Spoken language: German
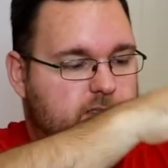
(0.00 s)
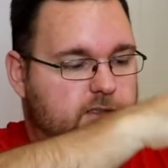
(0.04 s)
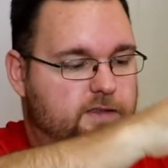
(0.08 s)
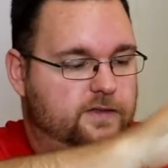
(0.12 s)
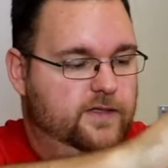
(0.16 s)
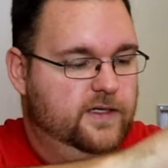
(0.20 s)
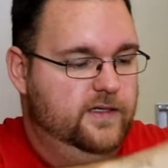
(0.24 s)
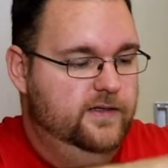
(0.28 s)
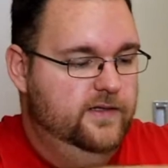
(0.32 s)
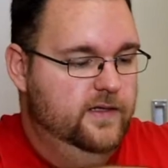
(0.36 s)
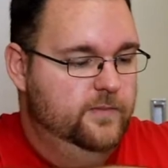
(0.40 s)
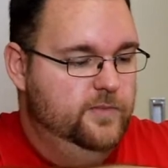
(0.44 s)

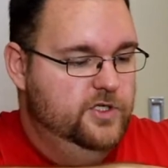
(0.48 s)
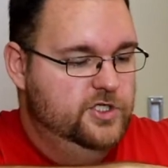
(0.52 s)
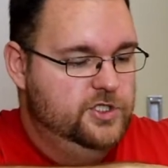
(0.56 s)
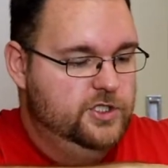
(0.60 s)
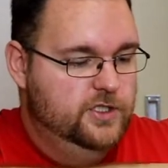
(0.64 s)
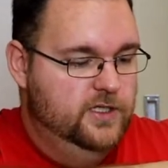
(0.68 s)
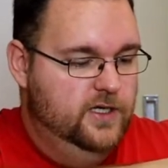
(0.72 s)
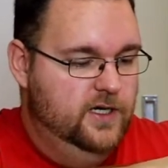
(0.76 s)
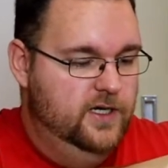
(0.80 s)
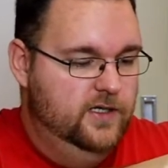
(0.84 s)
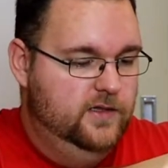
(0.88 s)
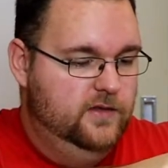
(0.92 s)
Denn der
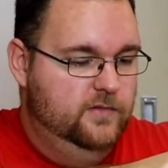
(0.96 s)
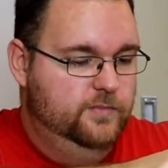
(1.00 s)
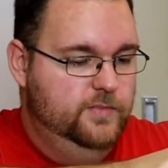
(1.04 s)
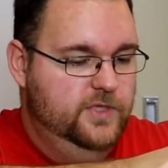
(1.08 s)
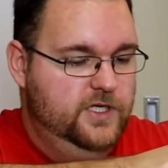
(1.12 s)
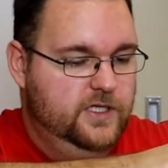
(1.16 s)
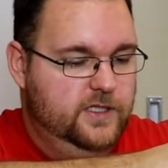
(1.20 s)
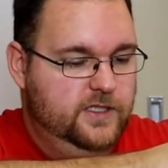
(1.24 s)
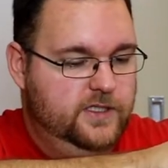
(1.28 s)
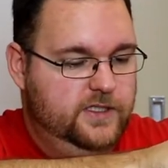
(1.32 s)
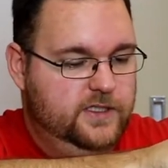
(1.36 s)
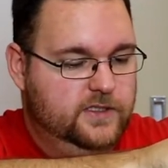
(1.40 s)
Micha hat
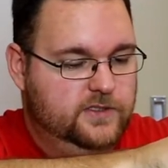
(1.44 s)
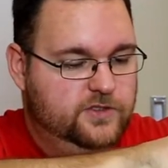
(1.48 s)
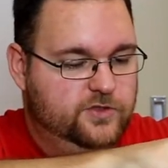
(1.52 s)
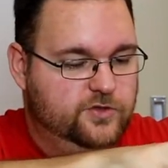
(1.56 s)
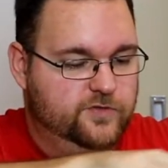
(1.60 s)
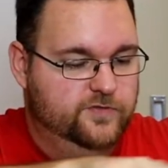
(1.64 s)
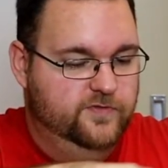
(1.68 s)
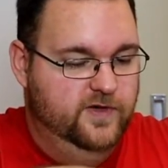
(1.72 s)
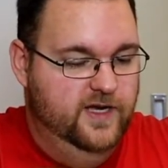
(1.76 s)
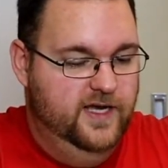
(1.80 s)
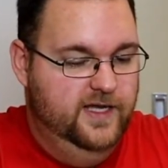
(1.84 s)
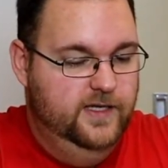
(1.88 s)
mir hier
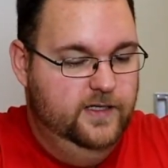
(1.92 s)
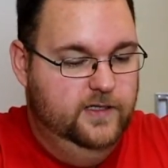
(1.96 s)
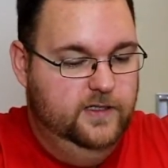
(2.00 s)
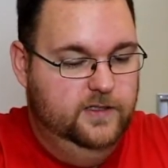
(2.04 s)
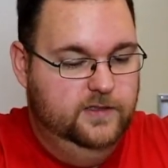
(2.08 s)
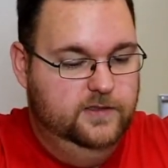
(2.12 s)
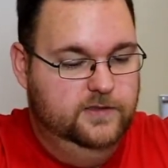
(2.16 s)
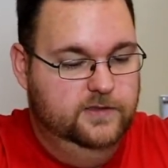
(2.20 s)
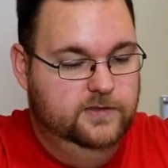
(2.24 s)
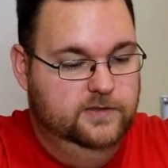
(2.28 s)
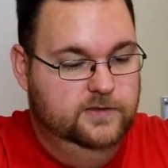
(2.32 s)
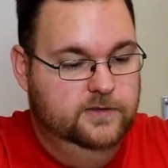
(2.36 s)
zu
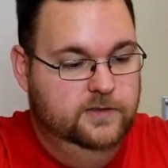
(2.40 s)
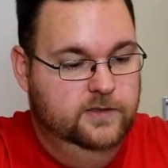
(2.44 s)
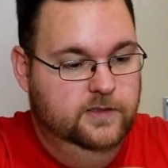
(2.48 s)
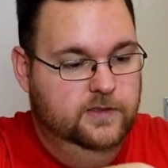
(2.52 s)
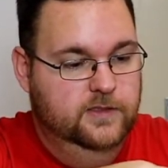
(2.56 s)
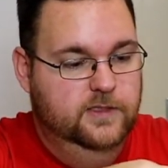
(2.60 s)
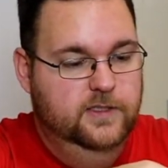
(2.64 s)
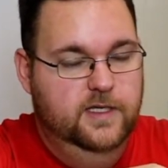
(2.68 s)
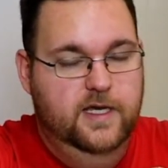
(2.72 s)
Weihnachten